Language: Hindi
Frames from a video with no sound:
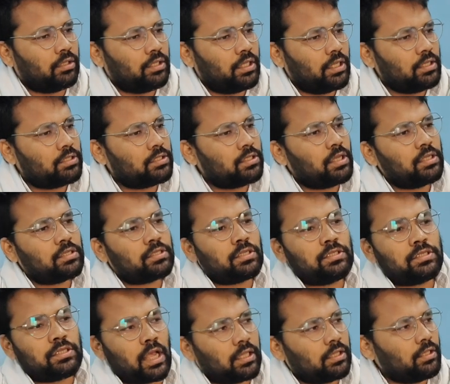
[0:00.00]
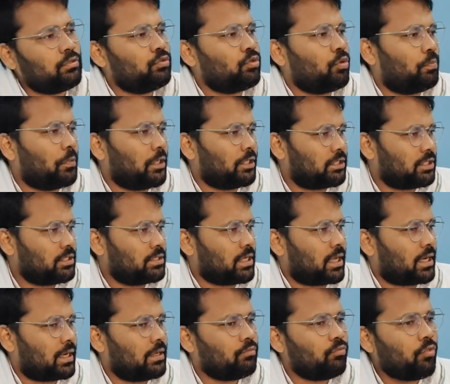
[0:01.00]
देश के संसाधन जो बेचे
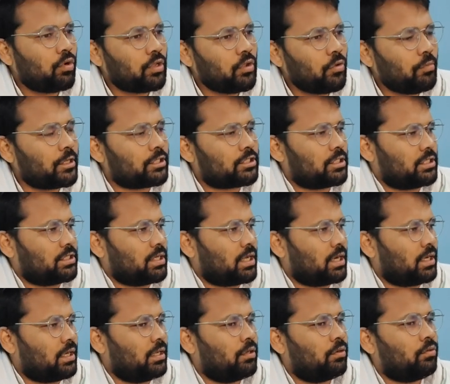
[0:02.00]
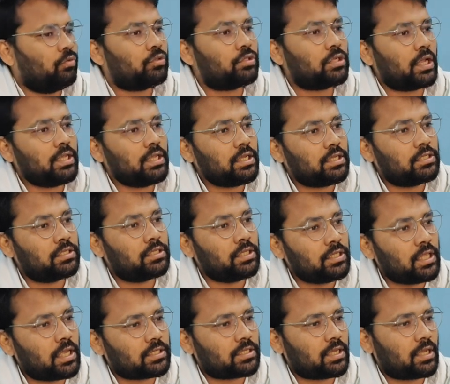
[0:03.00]
जा रहे हैं वो क्यों बेचे जा रहे हैं उसका एक
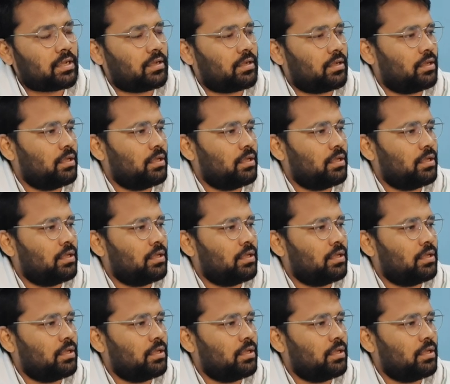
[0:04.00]
सीधा सा